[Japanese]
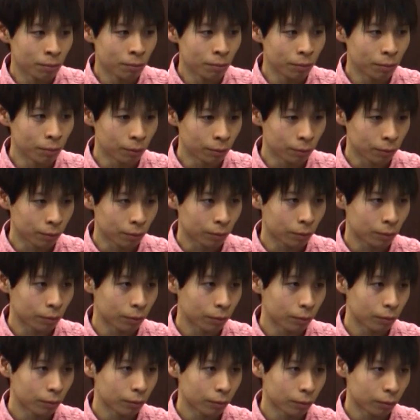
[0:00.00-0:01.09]
はい、そ
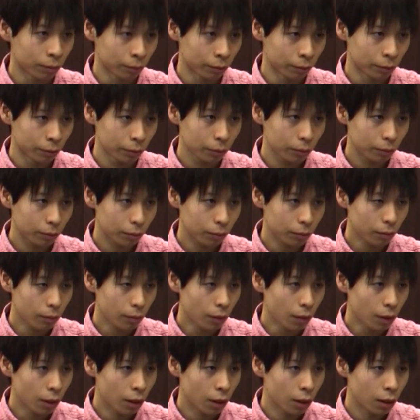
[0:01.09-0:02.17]
うすると幅がだい
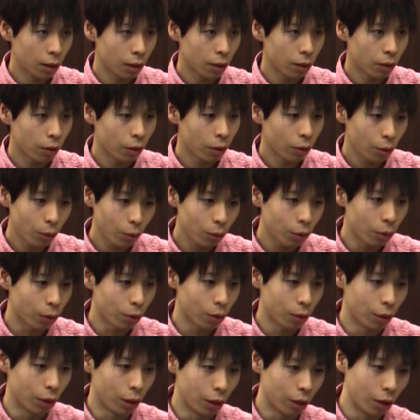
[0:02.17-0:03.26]
ぶ、そうで
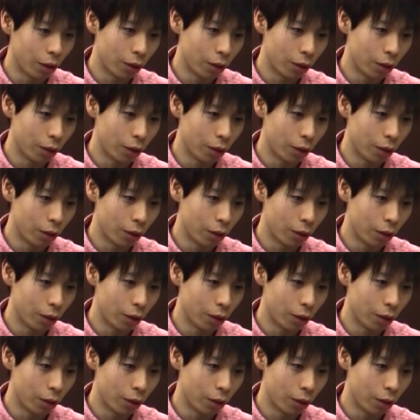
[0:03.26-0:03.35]
すね、